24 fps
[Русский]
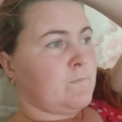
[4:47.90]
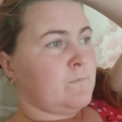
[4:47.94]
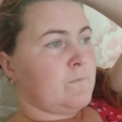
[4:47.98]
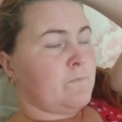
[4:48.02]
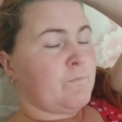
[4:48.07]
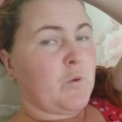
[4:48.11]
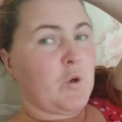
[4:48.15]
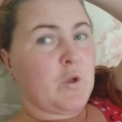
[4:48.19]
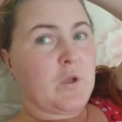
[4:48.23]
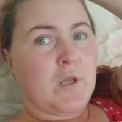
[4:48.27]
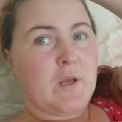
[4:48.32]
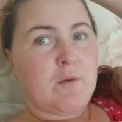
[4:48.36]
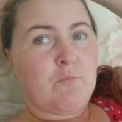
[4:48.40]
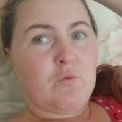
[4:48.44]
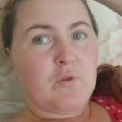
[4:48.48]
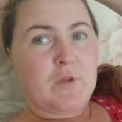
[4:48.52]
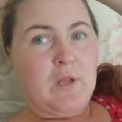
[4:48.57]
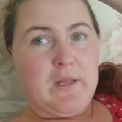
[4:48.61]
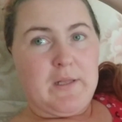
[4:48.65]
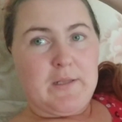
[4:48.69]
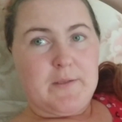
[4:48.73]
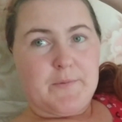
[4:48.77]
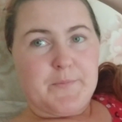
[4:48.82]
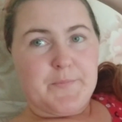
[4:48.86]

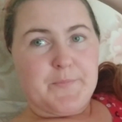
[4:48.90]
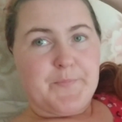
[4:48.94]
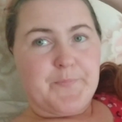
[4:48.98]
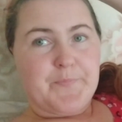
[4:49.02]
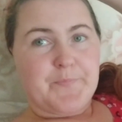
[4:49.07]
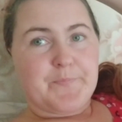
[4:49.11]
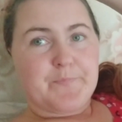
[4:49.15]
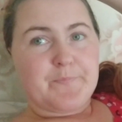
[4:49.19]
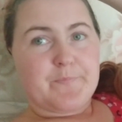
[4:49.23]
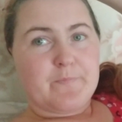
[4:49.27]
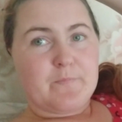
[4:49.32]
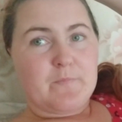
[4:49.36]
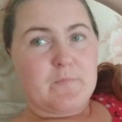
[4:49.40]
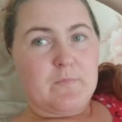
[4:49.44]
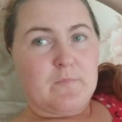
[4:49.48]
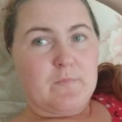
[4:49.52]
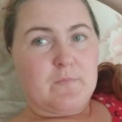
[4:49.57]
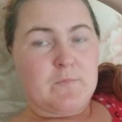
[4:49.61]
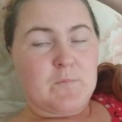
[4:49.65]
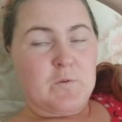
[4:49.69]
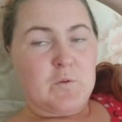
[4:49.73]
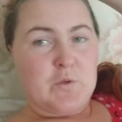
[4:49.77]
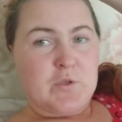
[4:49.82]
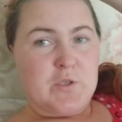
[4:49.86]
бронхомунал.
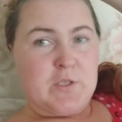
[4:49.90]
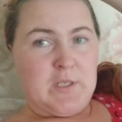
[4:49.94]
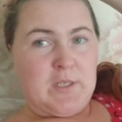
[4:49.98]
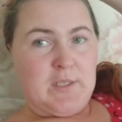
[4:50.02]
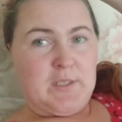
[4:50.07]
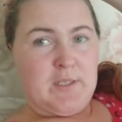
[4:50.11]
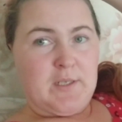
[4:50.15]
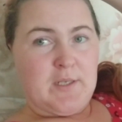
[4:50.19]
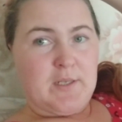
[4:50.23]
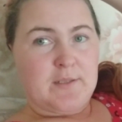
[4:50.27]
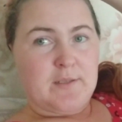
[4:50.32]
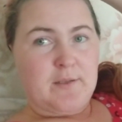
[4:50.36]
То есть это